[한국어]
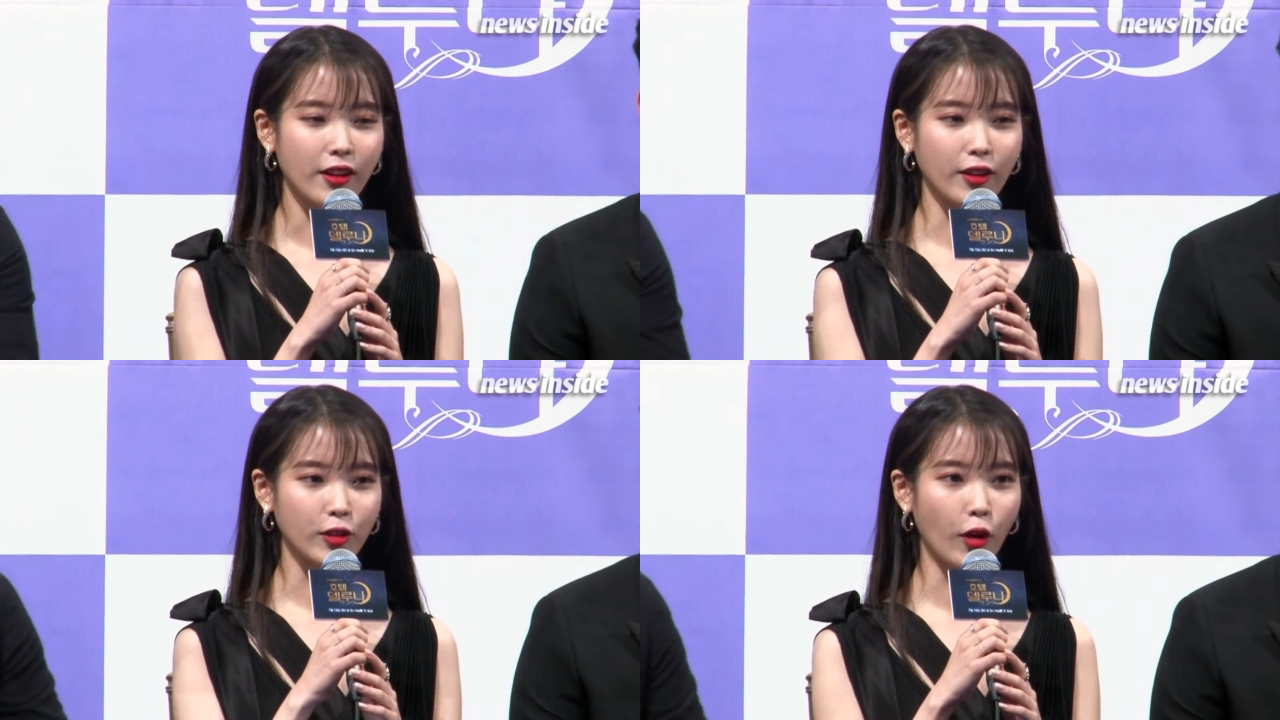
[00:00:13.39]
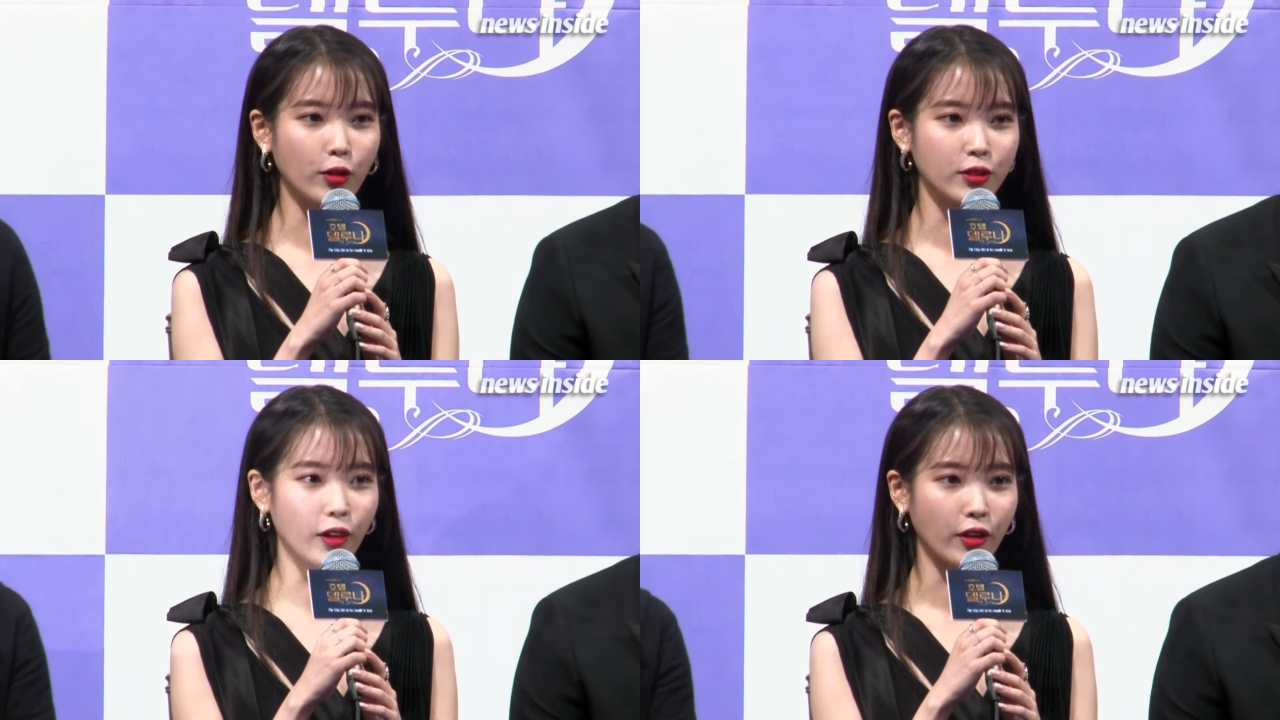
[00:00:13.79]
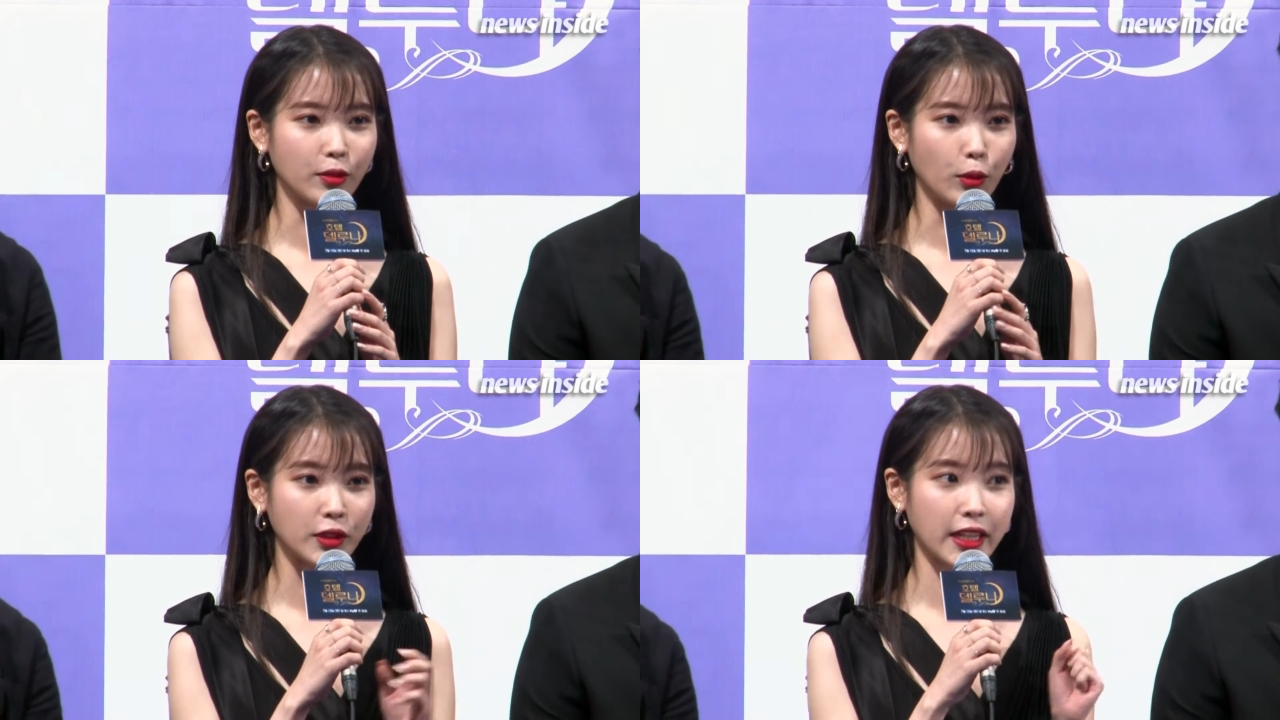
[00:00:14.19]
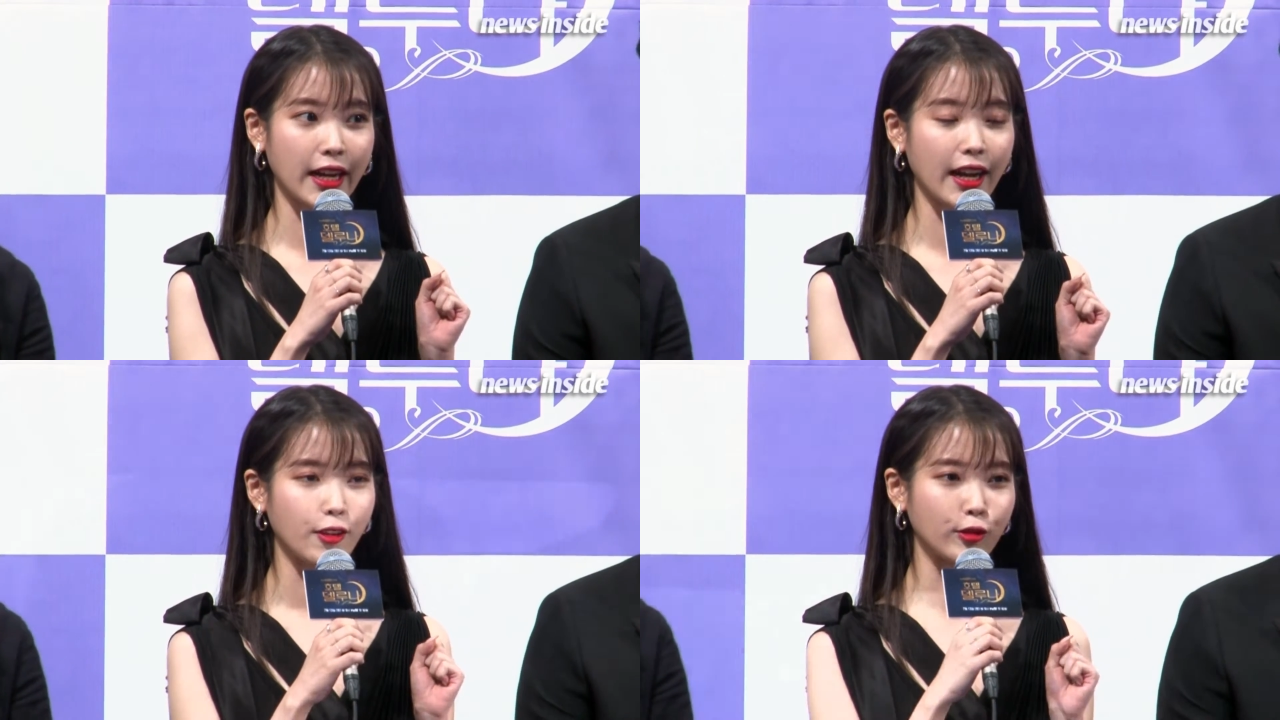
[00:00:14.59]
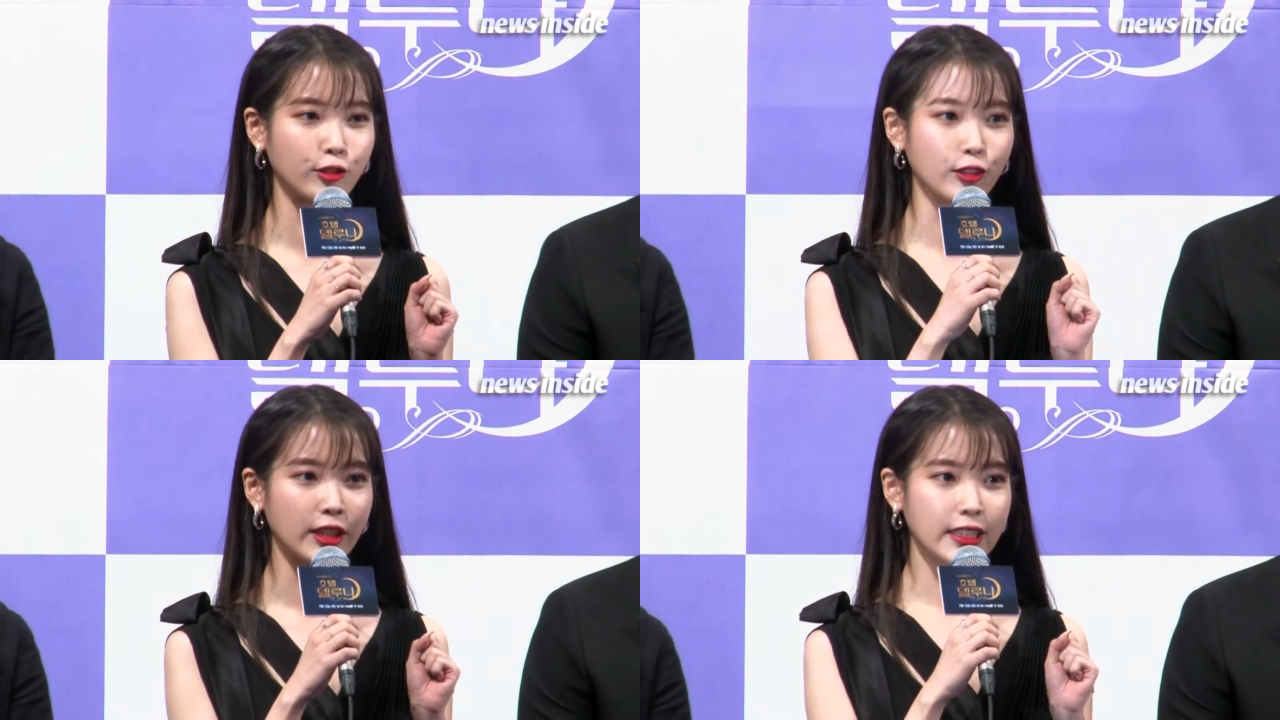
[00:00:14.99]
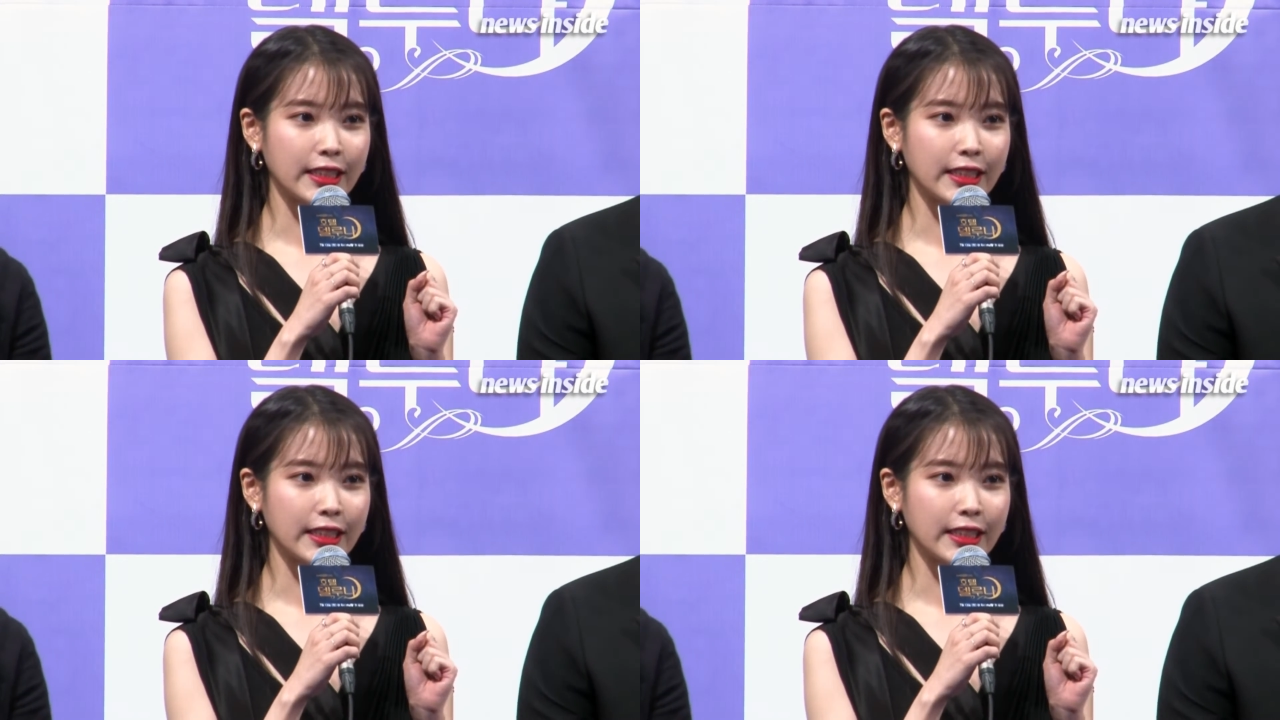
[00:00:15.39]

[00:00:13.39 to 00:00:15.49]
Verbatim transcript: 어, 더운 여름 오싹하고